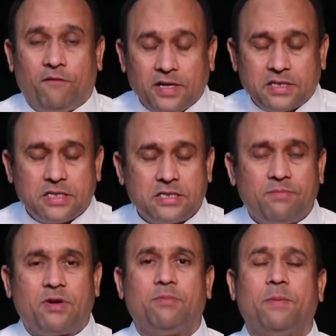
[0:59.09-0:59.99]
ఫస్ట్
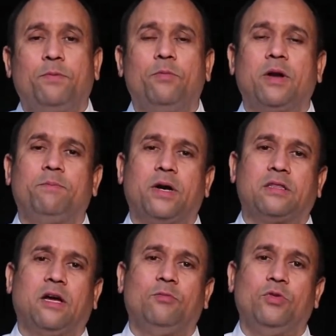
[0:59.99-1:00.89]
సిమ్టమ్ ఎప్పుడు మనం
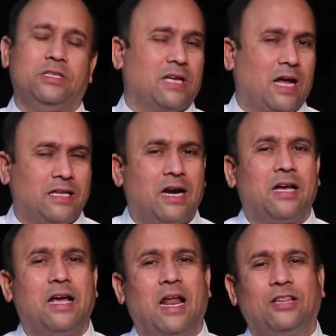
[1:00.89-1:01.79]
పడతాము
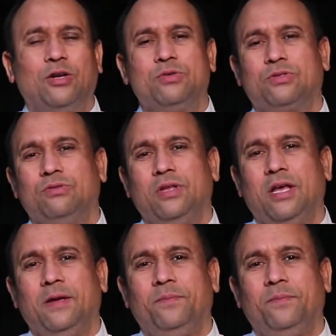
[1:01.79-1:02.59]
సాధారణంగా ఎలా తెలుస్తుంది